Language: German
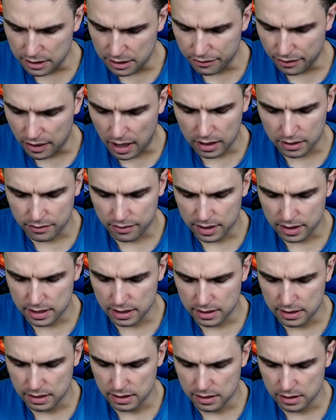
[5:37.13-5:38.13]
die Frage, was
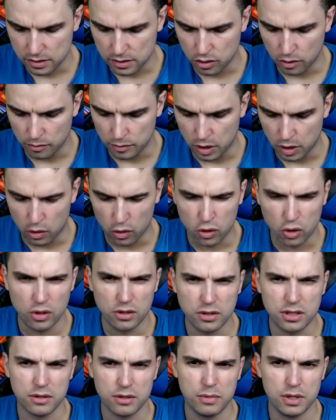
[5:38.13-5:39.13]
als nächstes kommt. Auch
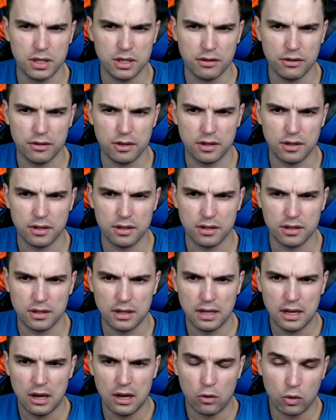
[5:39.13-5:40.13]
könnte ich mir,
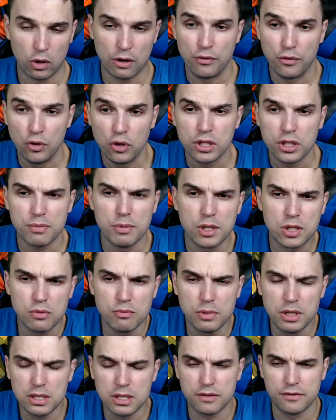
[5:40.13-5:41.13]
äh, oder würde ich mir
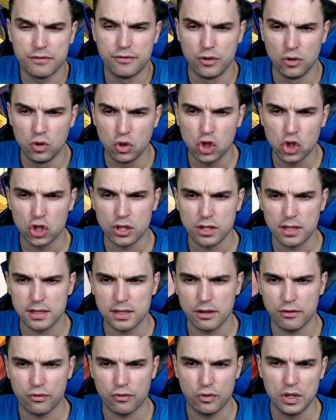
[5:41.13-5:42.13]
zumindest wünschen, dass
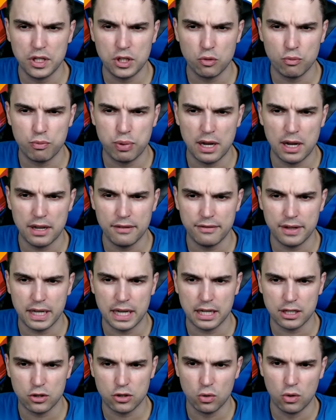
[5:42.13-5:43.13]
der Free-to-Play
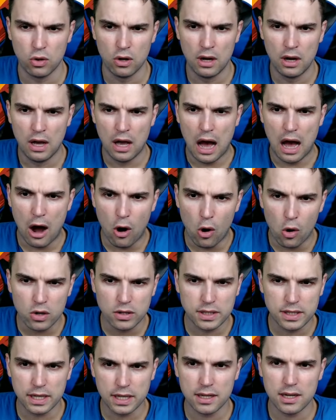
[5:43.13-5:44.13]
Vegetto auch
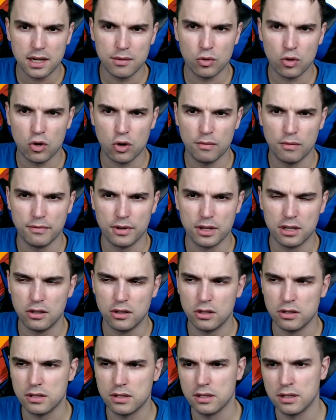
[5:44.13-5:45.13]
einen Senkai bekommt, weil dann
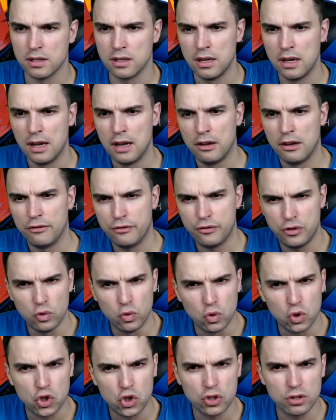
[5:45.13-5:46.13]
hätte
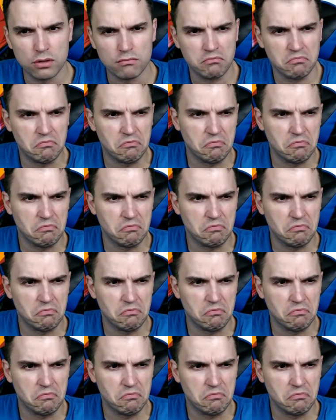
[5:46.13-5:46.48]
Fusion